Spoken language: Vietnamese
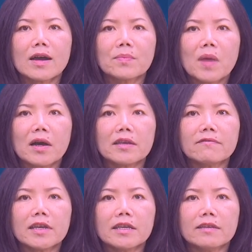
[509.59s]
bởi
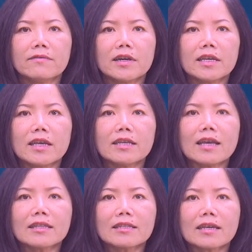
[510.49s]
vì với ý
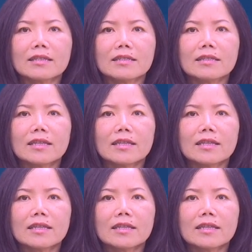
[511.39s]
thanh tịnh